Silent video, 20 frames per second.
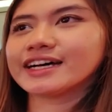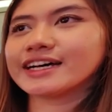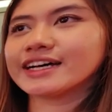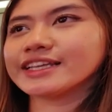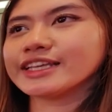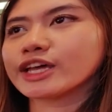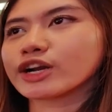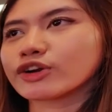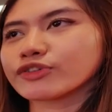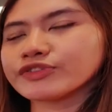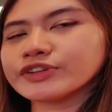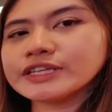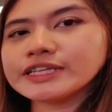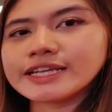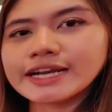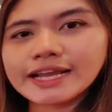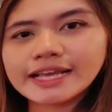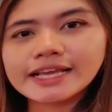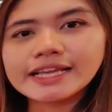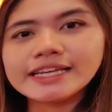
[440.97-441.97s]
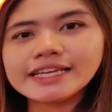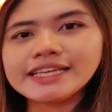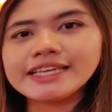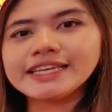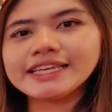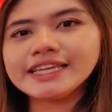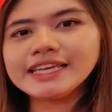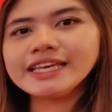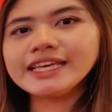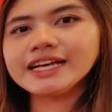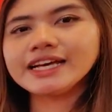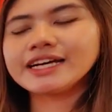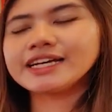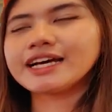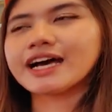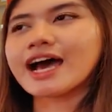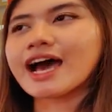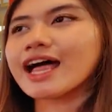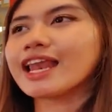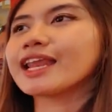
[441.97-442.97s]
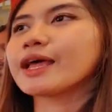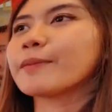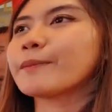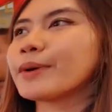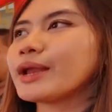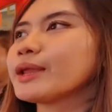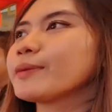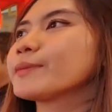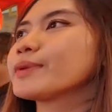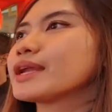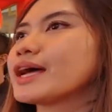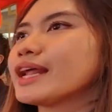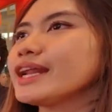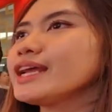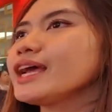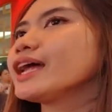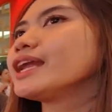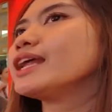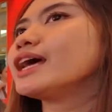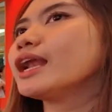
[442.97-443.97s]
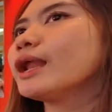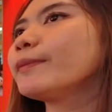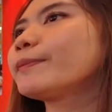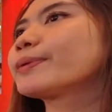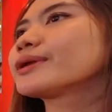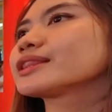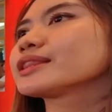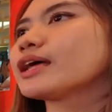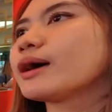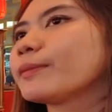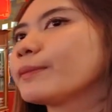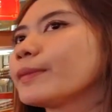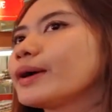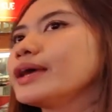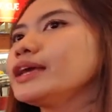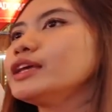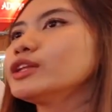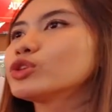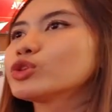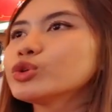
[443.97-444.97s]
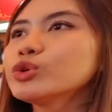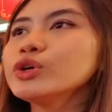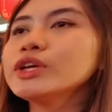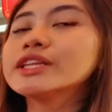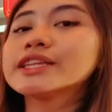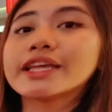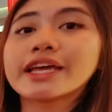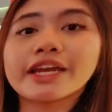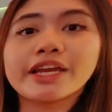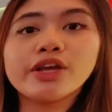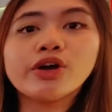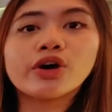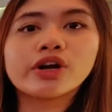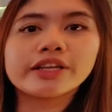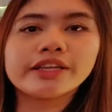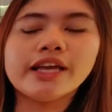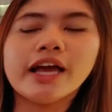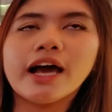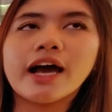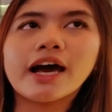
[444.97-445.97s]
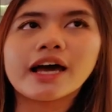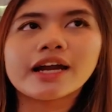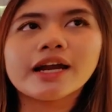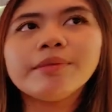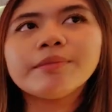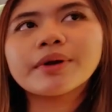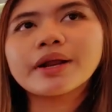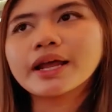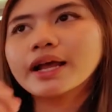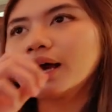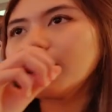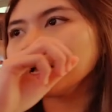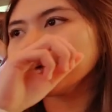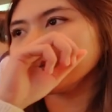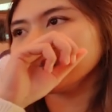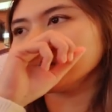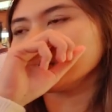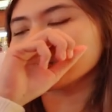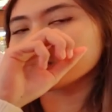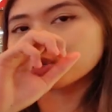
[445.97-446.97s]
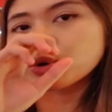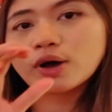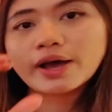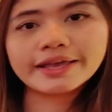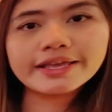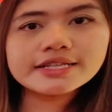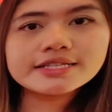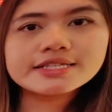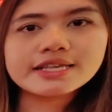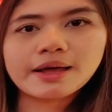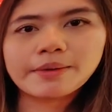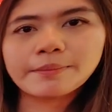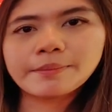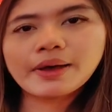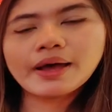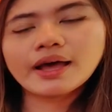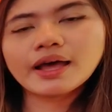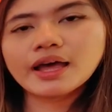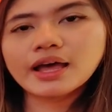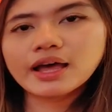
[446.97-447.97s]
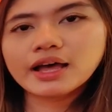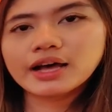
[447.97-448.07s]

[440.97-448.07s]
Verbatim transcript: uh, Year of the Dragon ini hal yang paling menarik adalah pertama itu interiornya karena mereka nyesuaiin sama